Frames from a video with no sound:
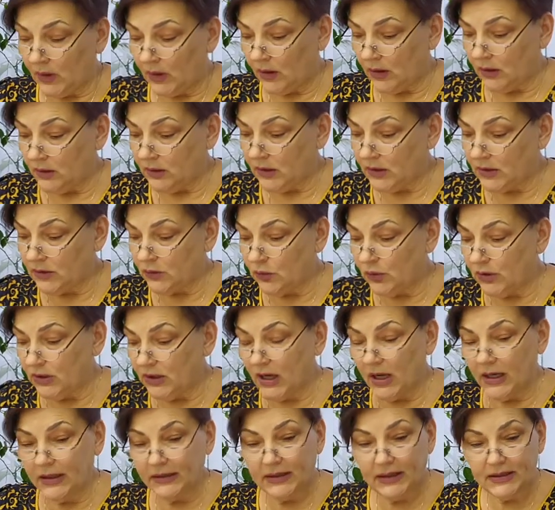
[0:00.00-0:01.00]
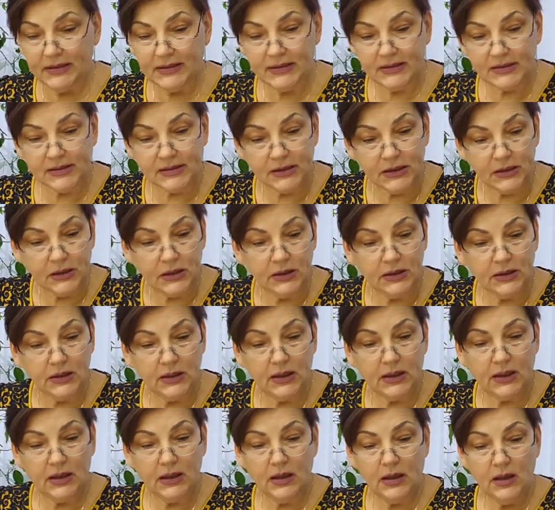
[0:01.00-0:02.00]
насколько она
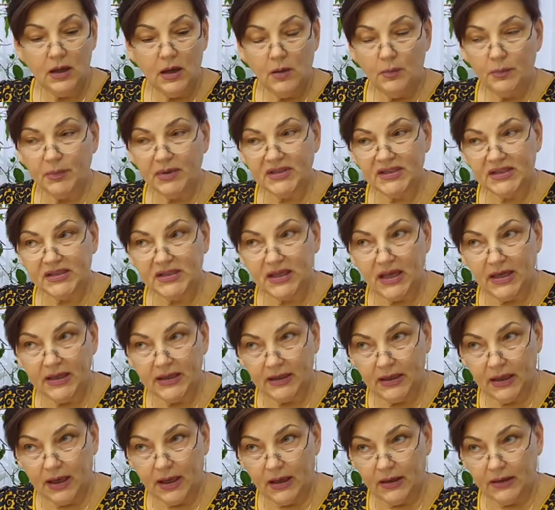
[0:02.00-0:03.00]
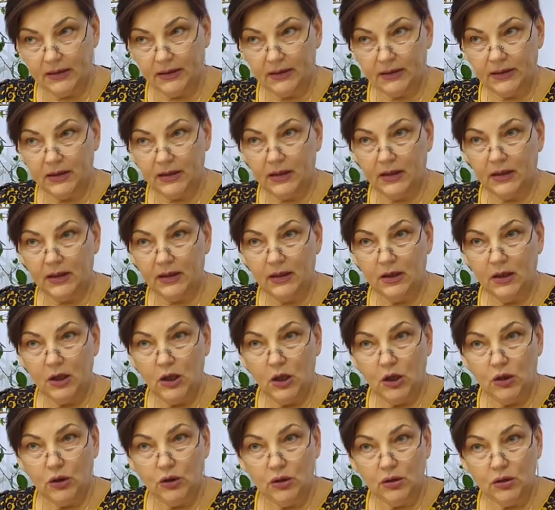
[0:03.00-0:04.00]
сильная, постоянная,
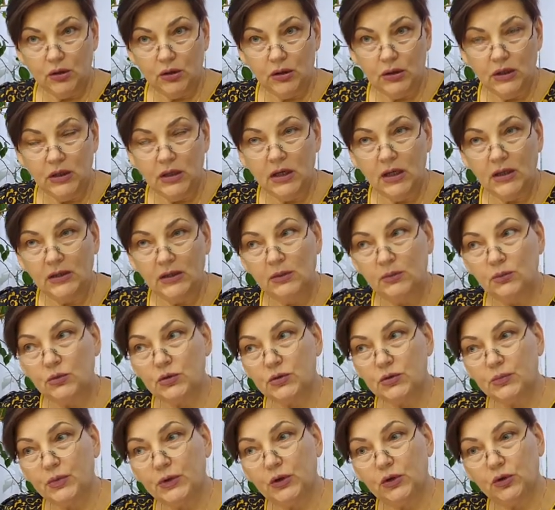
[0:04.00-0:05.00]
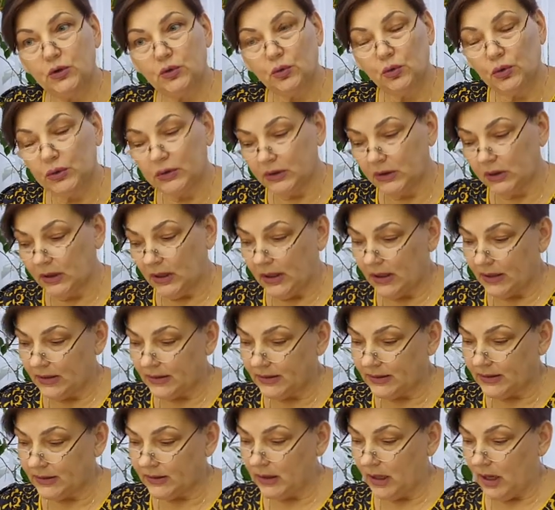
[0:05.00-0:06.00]
или она может быть тонкая,
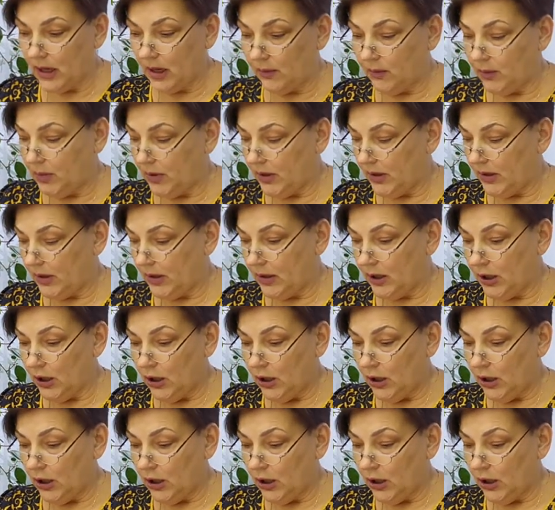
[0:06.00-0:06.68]
слабая.